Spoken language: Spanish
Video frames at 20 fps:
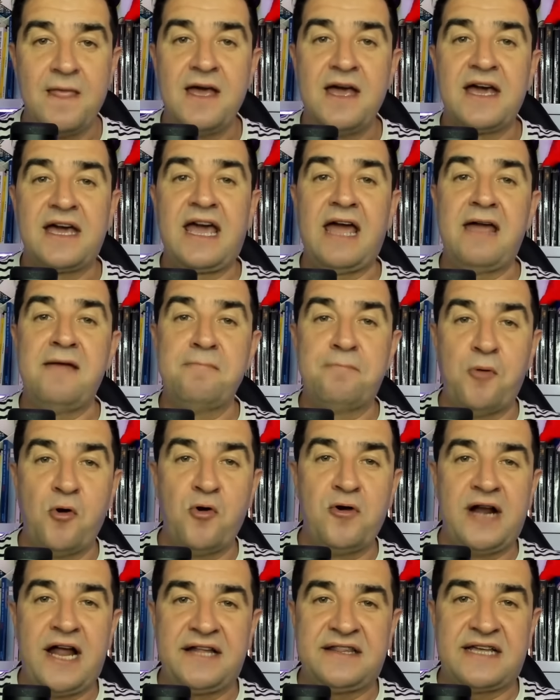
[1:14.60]
que
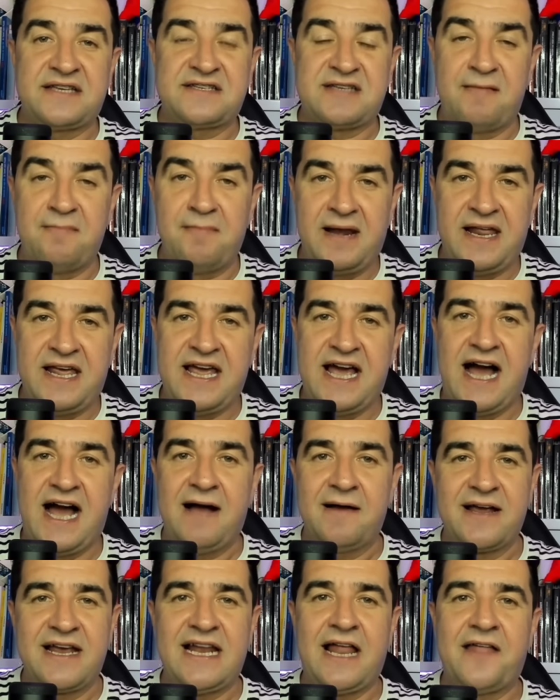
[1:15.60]
impugna esta
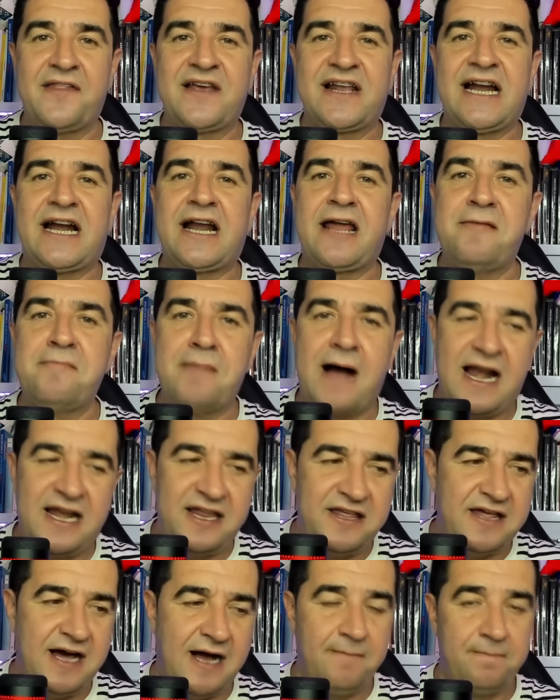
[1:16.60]
asamblea, que la declara
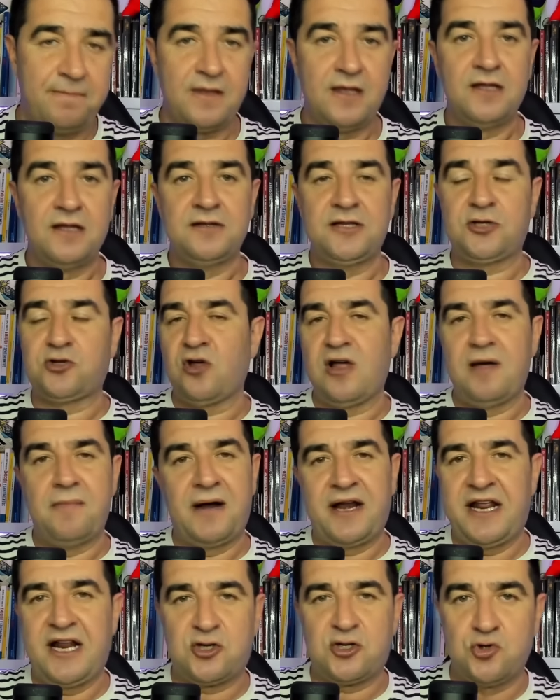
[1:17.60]
inválida. De todas
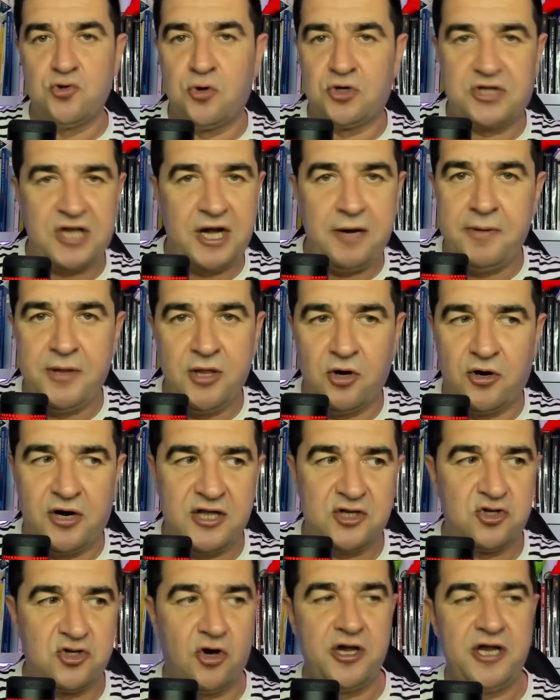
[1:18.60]
maneras, hubo tres
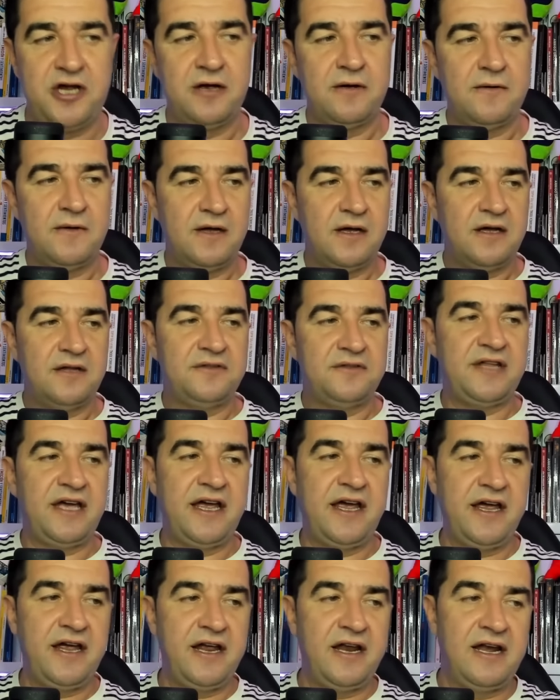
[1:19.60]
vedores hoy
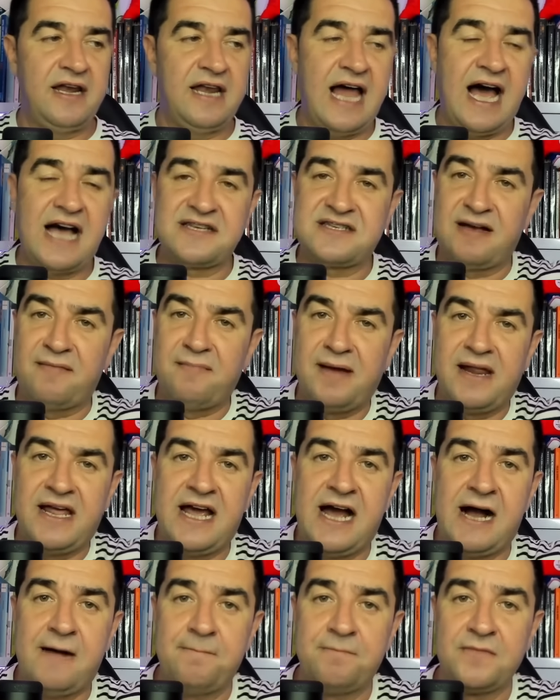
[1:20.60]
de la
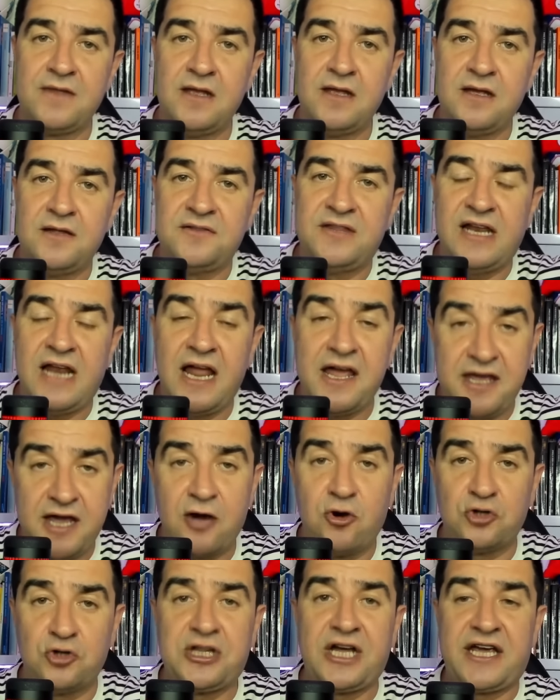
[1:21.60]
asamblea de la
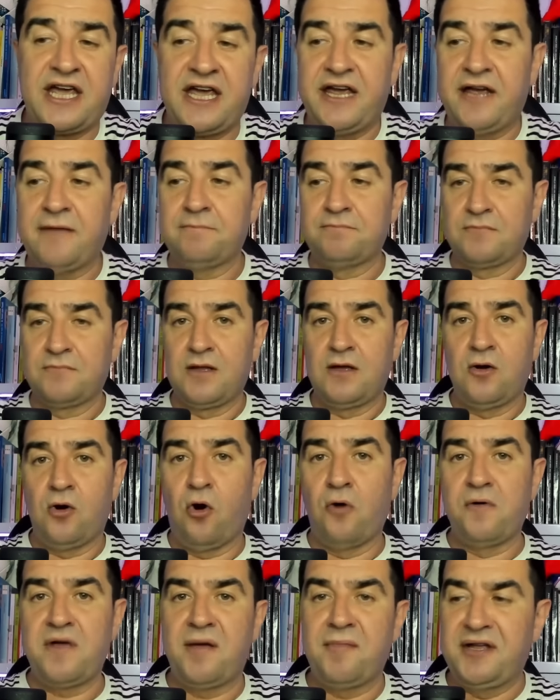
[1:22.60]
IGJ que
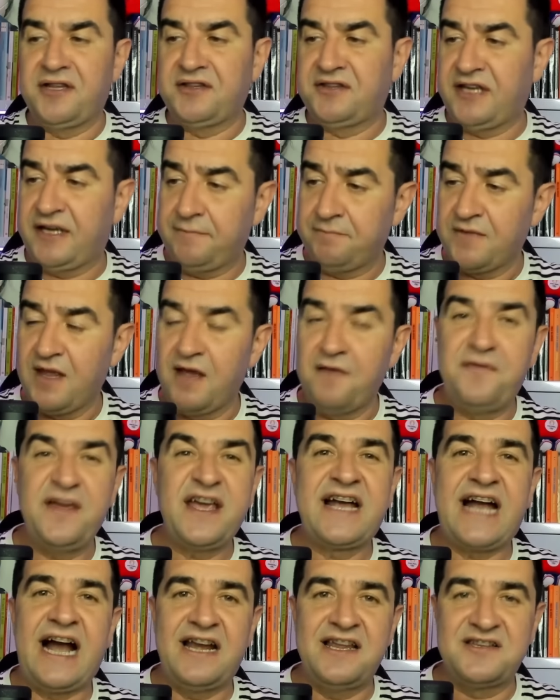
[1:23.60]
obviamente
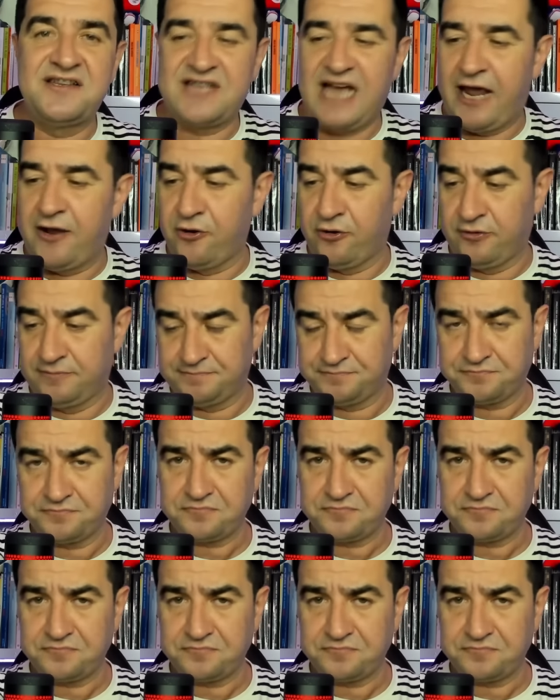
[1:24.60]
fiscalizaron